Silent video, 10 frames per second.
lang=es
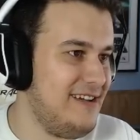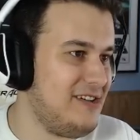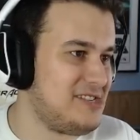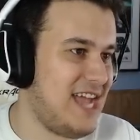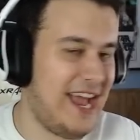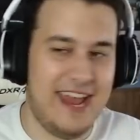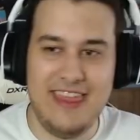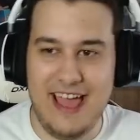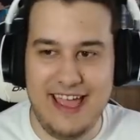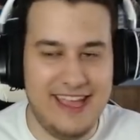os
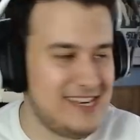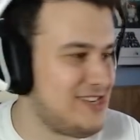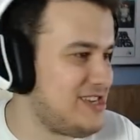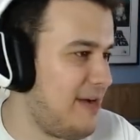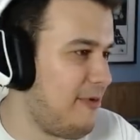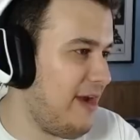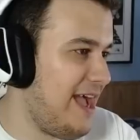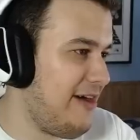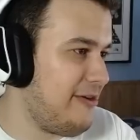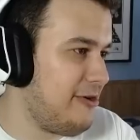agrada, eh, eso os ha
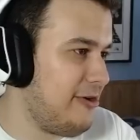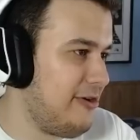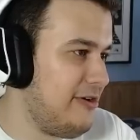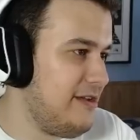molado.